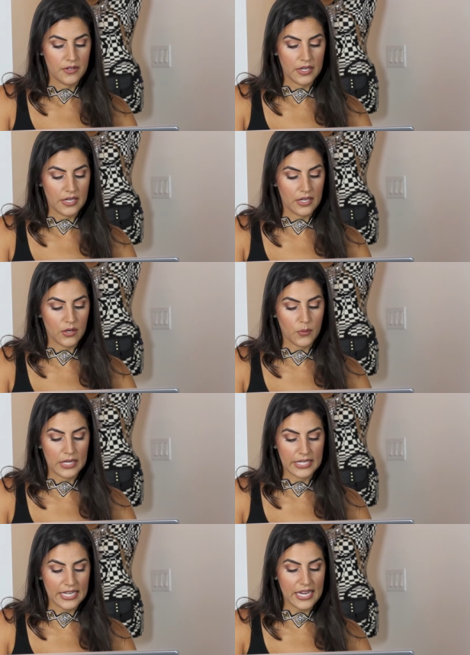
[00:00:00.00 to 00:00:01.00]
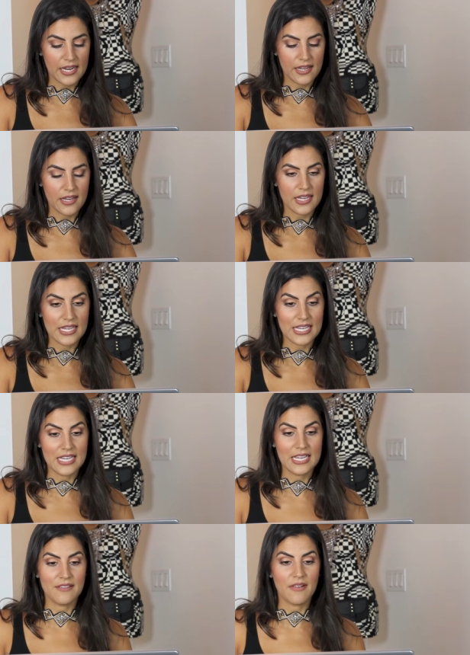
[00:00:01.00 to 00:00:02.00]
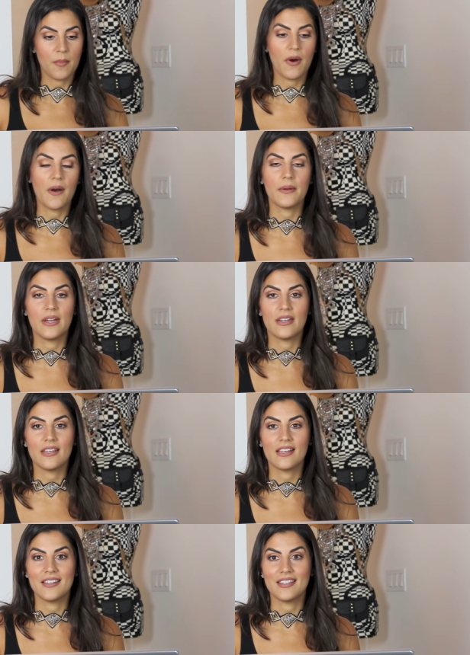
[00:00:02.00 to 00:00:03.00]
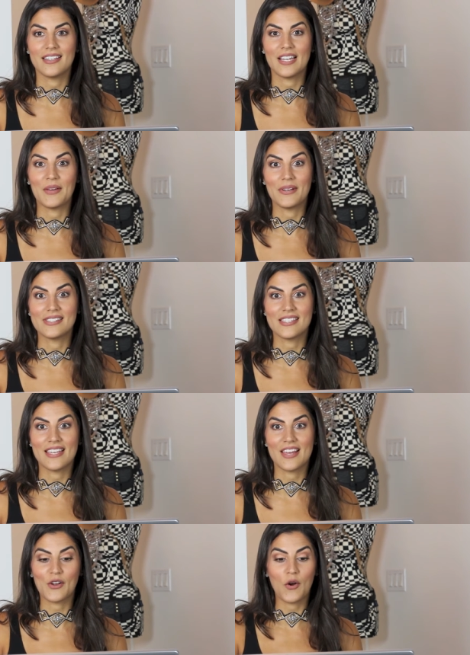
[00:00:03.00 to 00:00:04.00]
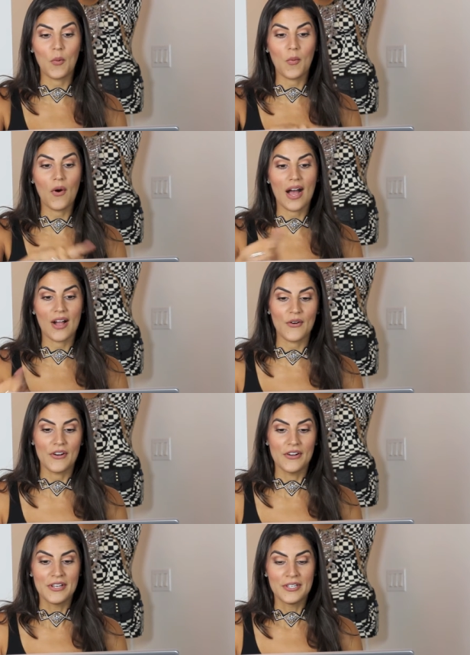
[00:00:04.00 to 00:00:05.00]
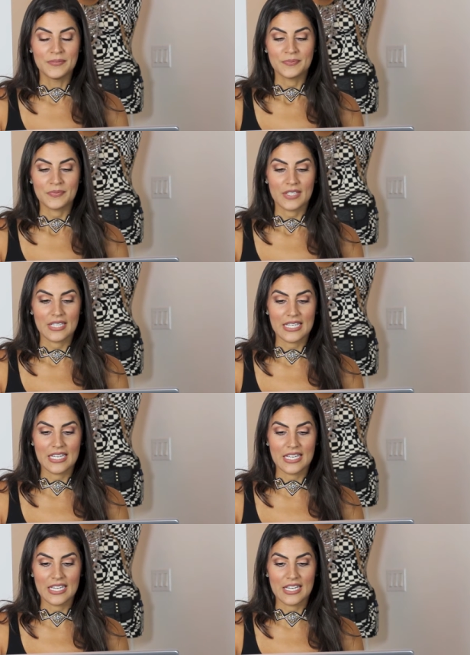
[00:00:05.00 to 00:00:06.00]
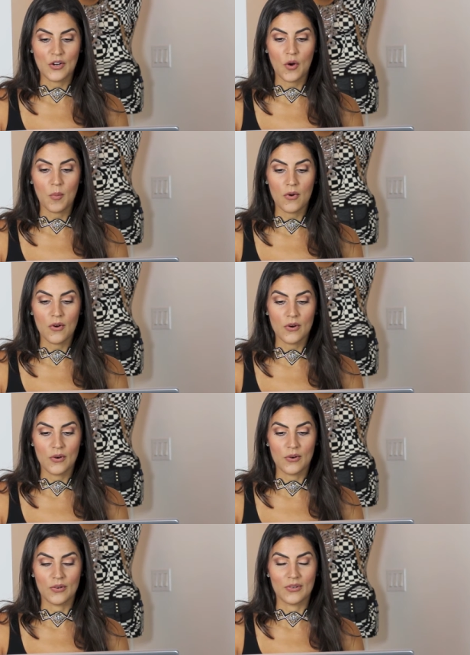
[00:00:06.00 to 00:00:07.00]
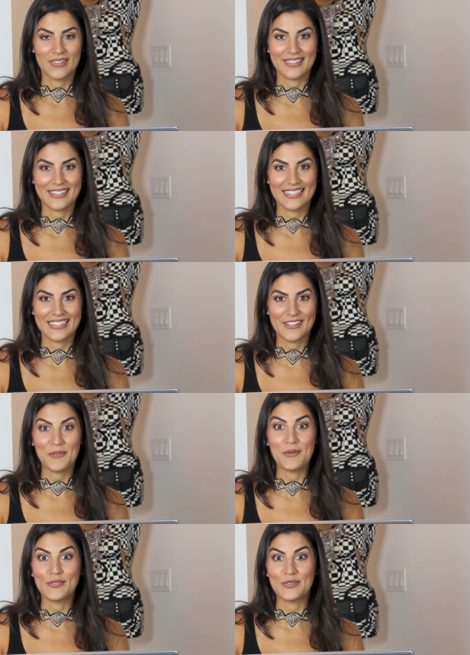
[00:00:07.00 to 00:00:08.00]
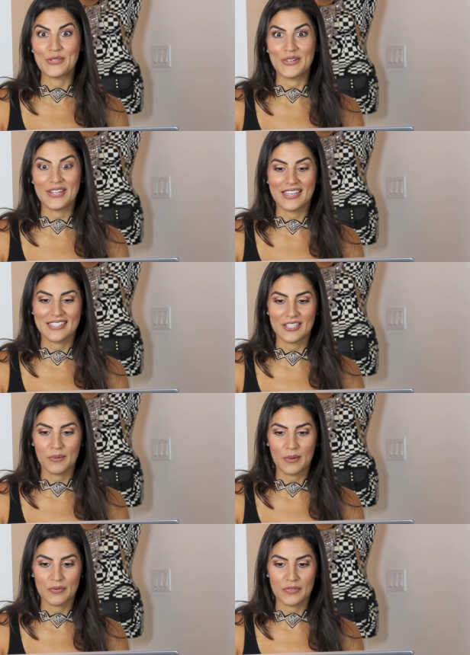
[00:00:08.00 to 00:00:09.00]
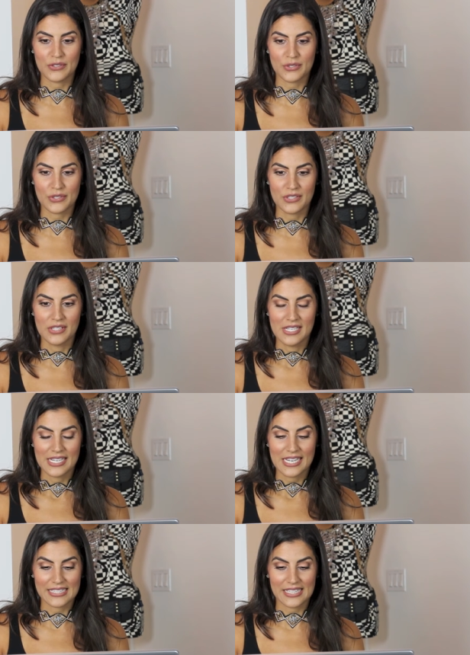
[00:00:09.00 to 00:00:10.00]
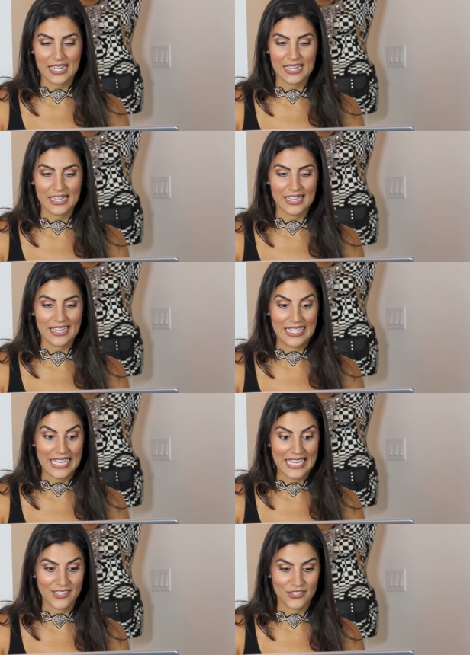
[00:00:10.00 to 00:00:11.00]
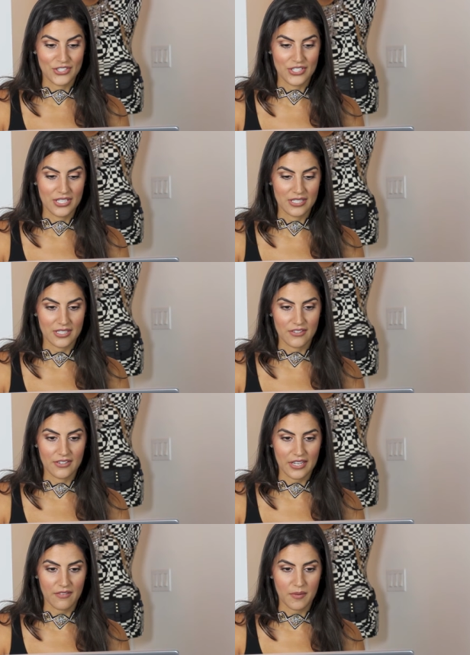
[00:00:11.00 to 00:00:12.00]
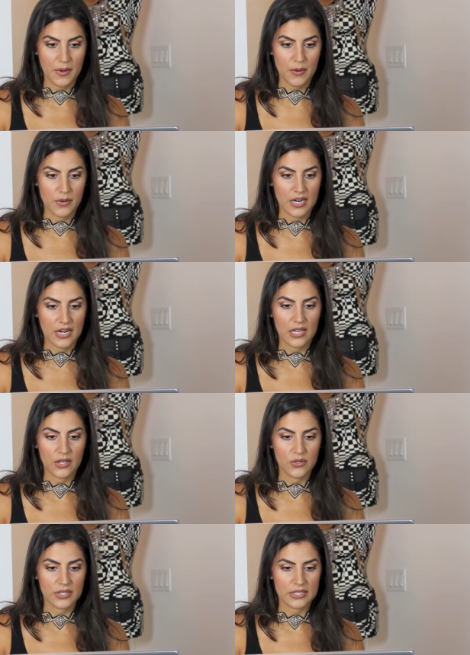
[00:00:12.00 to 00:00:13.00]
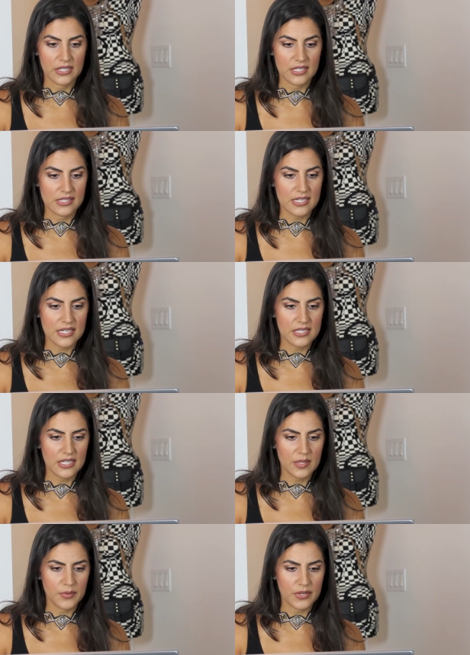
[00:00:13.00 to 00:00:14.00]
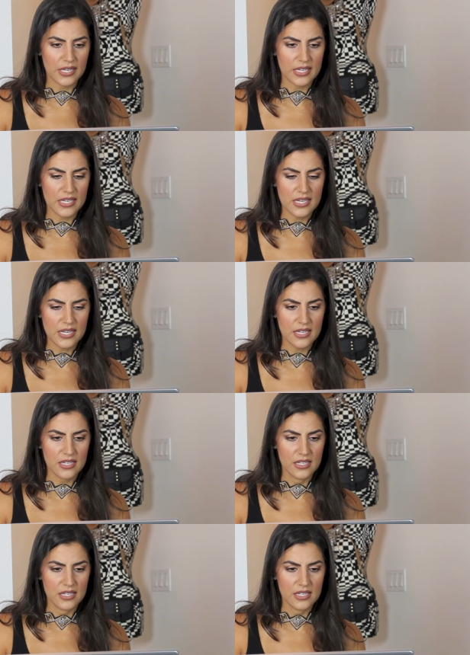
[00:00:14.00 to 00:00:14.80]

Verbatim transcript: eh, cualquiera y vamos a ver, les voy a enseñar cómo hago y cómo cómo funciona este nuevo feature que trae el Edge. Ok, vamos a buscar algo interesante por aquí.